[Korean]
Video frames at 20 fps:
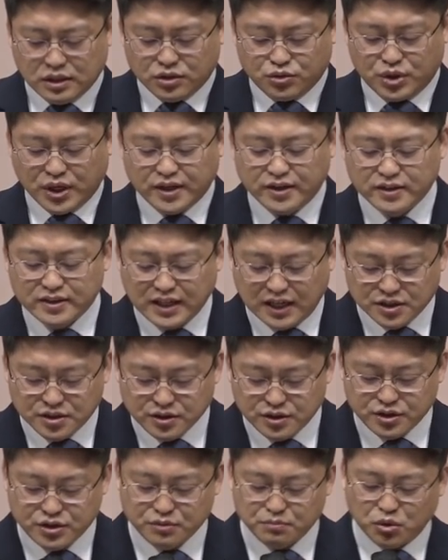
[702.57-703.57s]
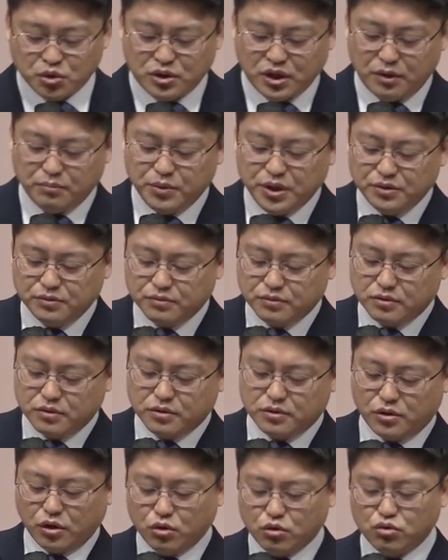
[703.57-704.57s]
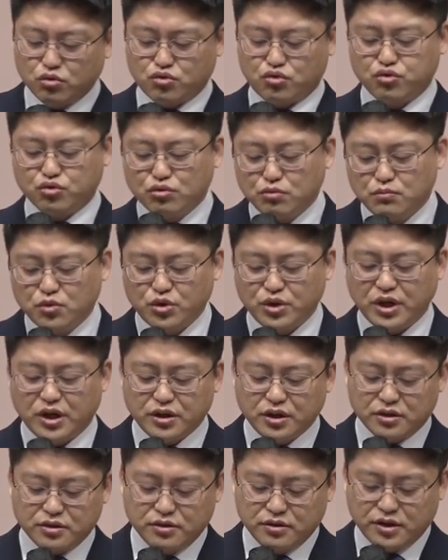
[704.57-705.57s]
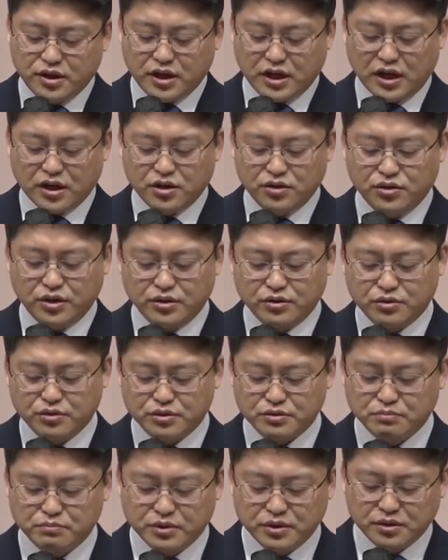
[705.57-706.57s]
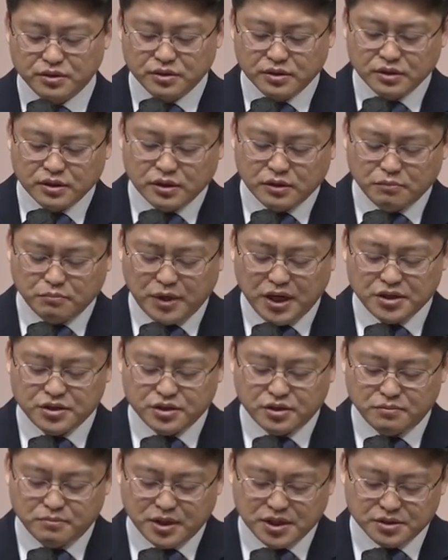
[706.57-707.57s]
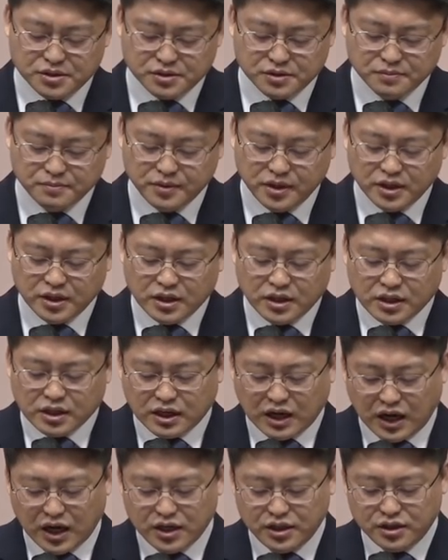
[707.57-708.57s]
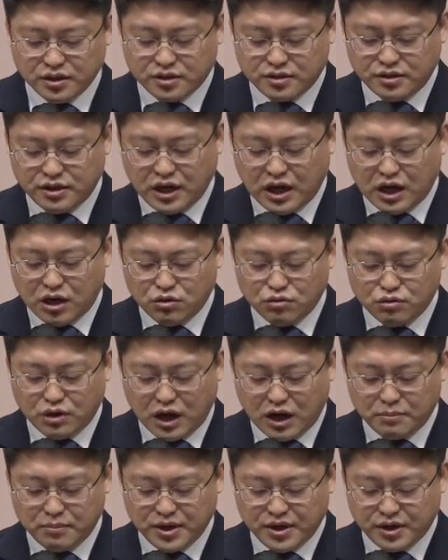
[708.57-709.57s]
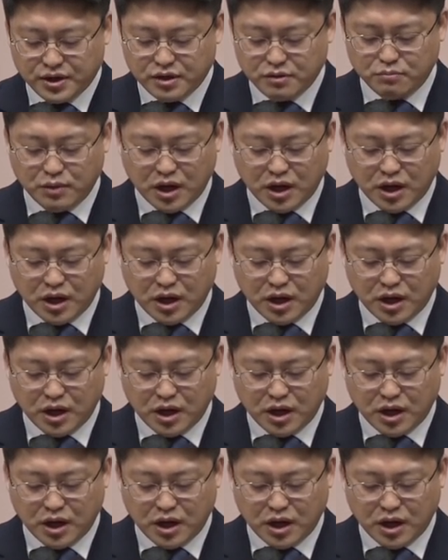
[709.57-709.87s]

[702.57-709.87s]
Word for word: 죄를 다스리지 못하면 결국 죽음으로 향해 그렇게 가게 되는 것입니다. 8절 말씀. 가인이 그의 아우 아벨에게